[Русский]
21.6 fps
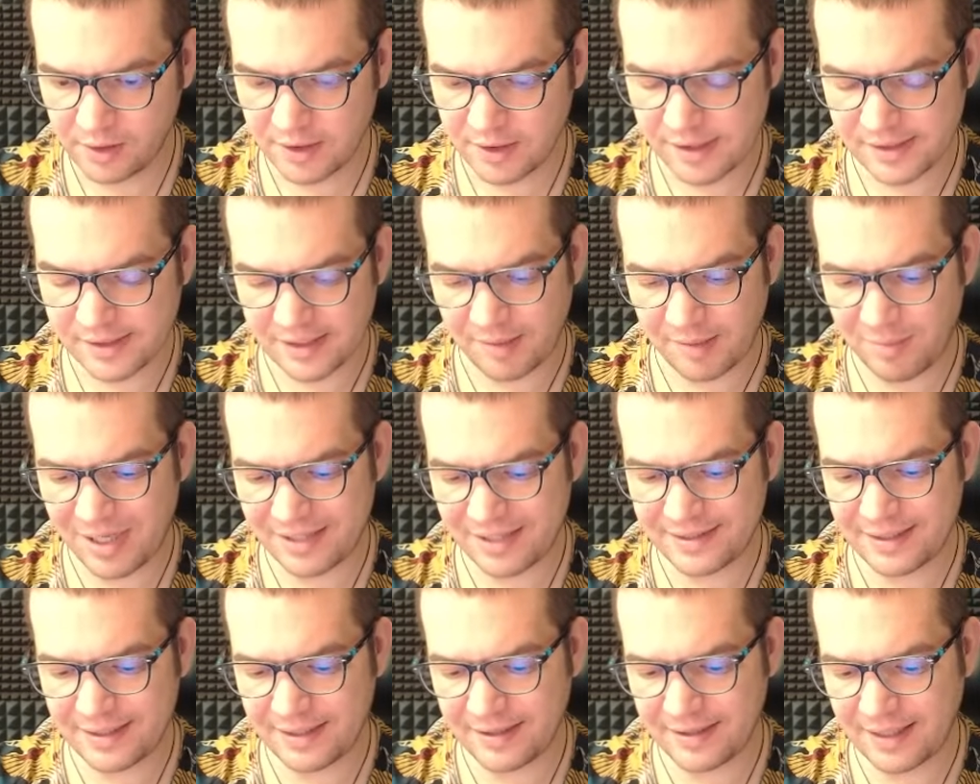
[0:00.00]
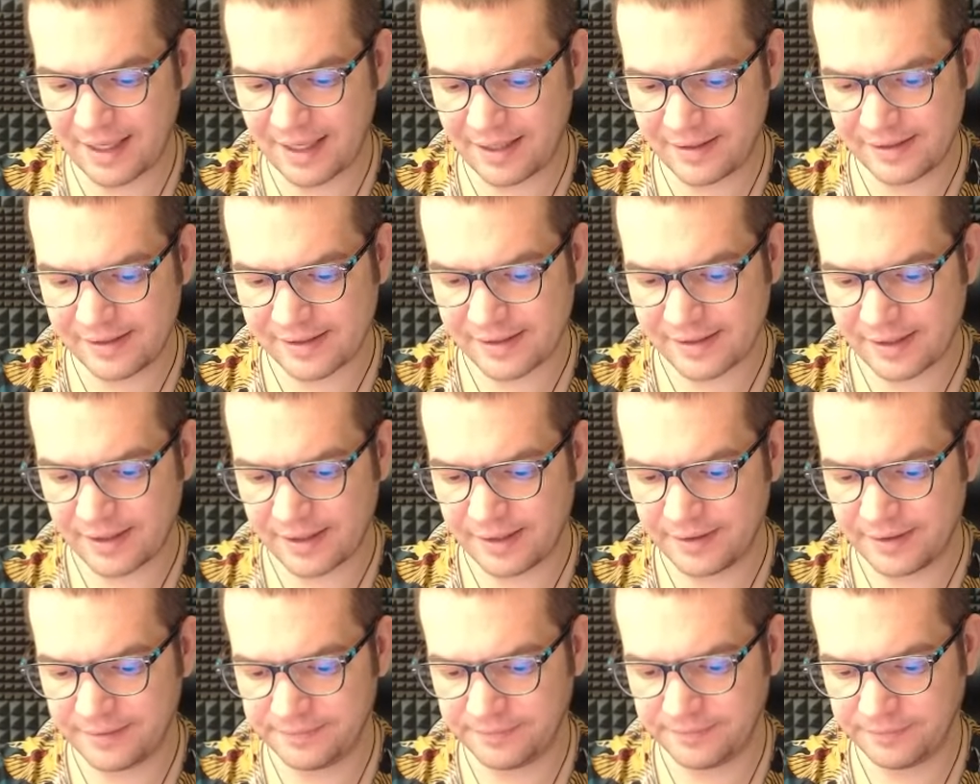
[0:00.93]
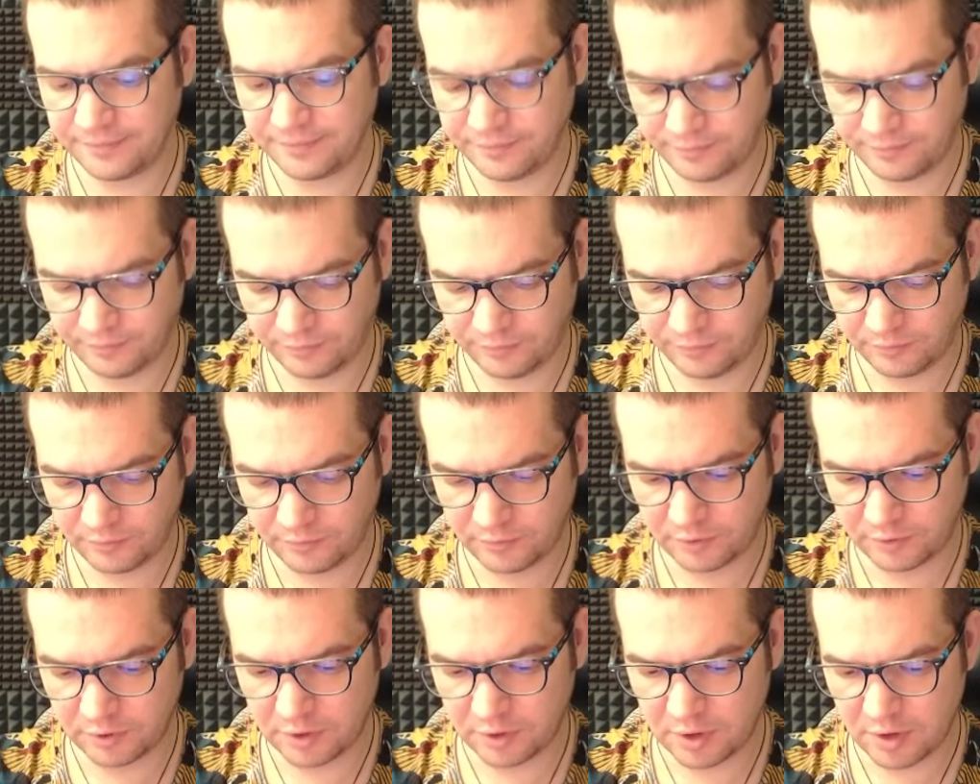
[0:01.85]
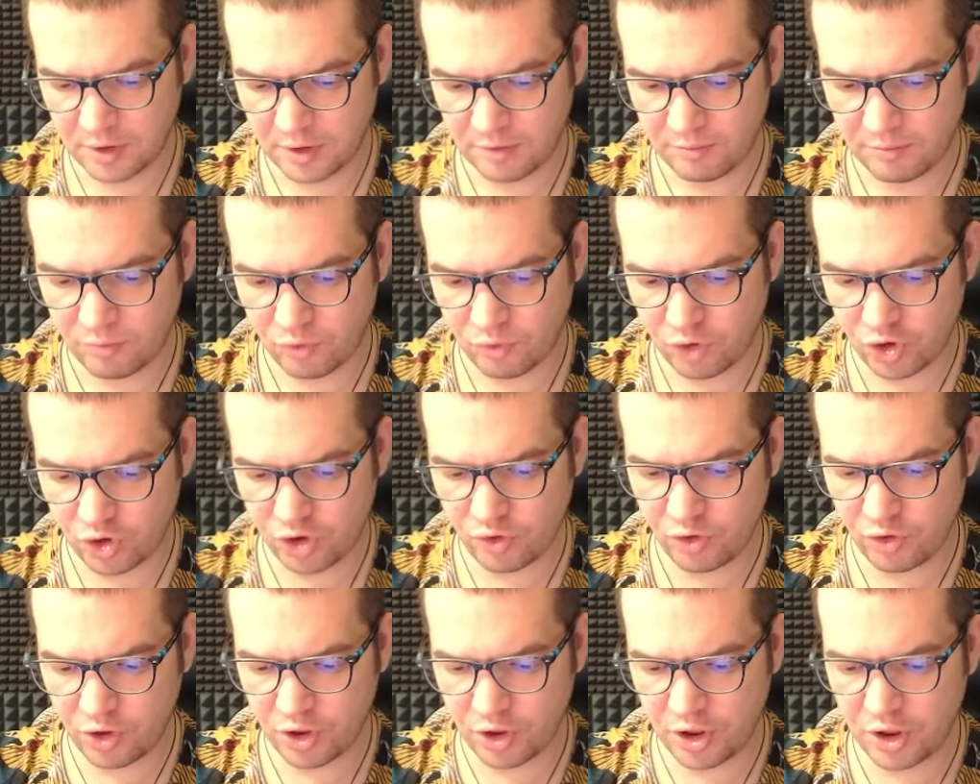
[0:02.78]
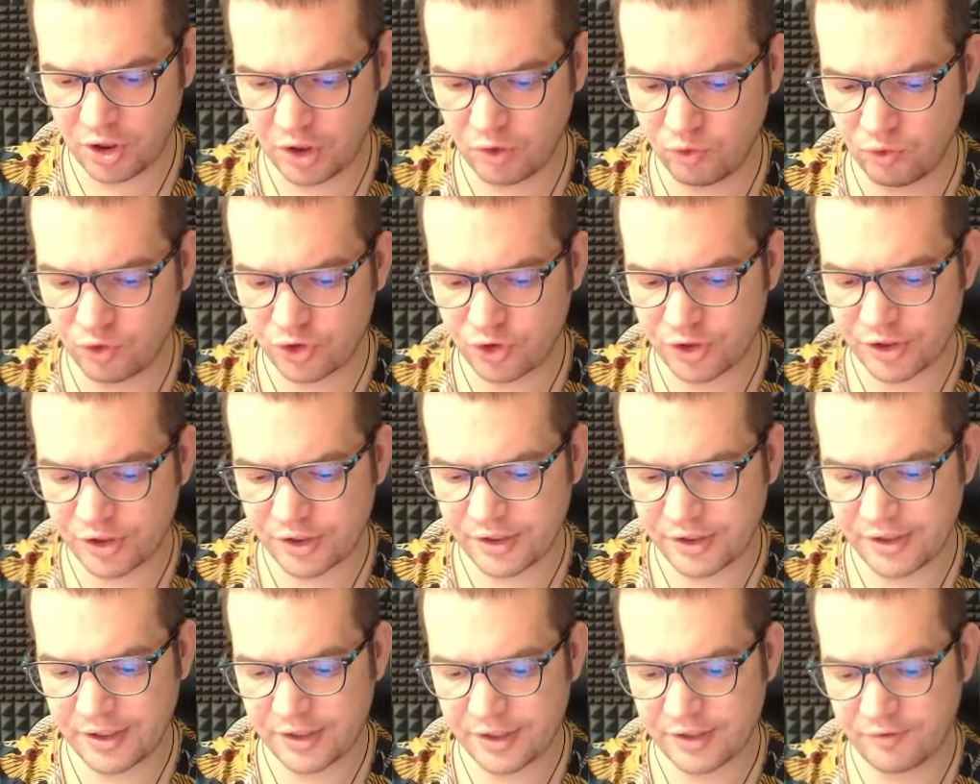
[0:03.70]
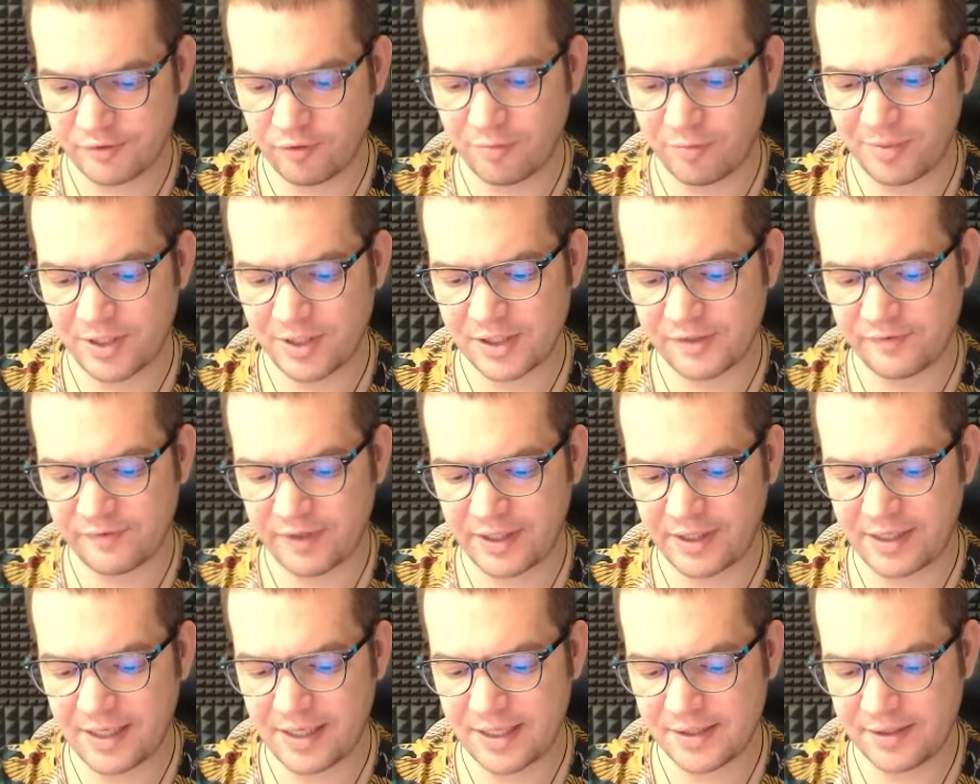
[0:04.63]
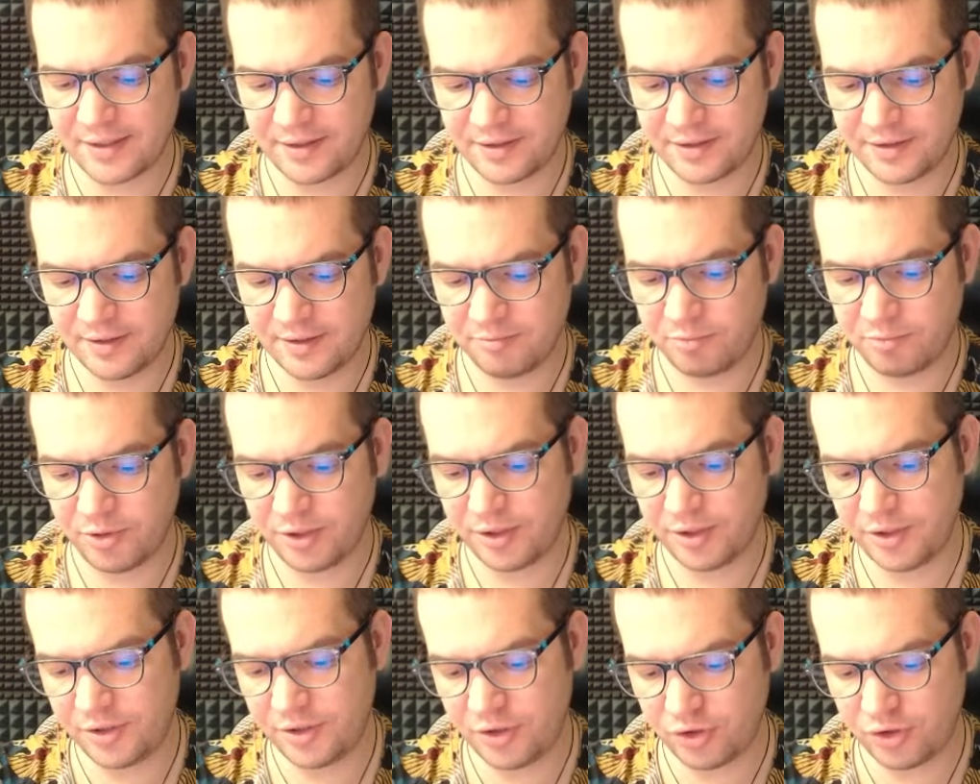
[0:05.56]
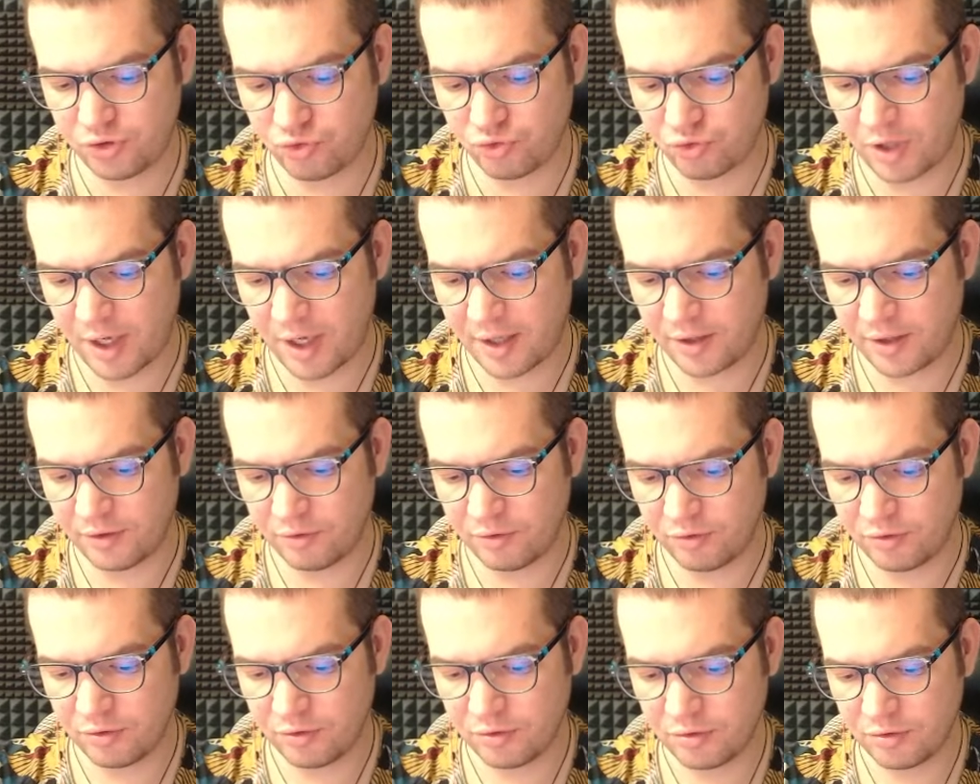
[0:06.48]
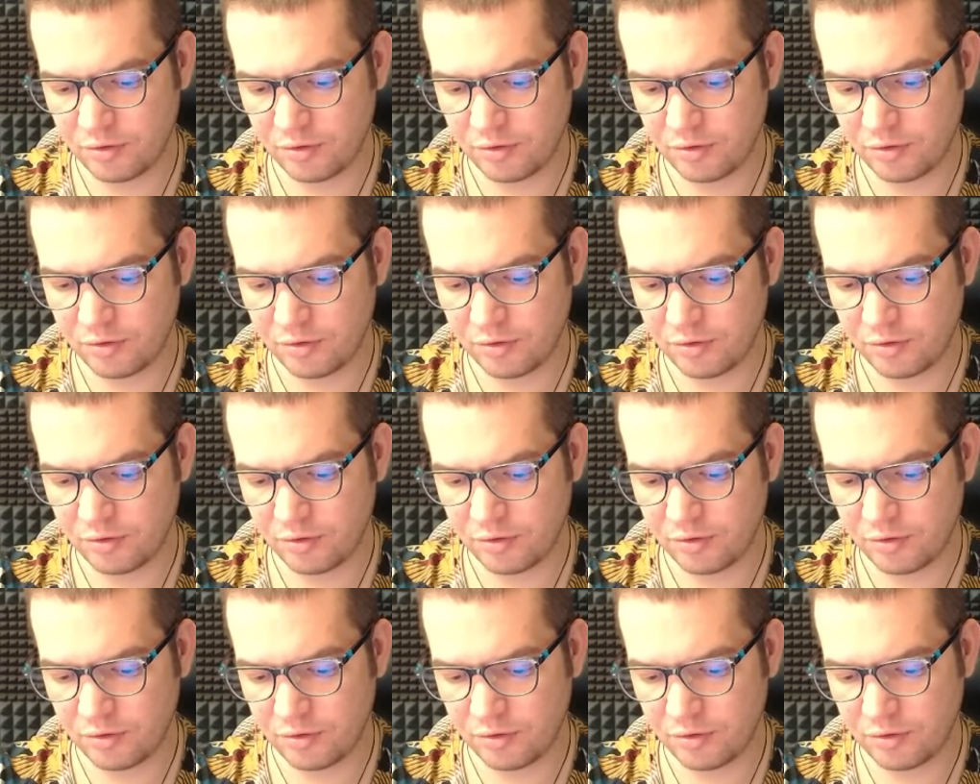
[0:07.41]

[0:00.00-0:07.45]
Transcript: Забатили на рыцаря. Можно огненные лучницы здесь его поразвлекать. Типа, иди сюда, родной.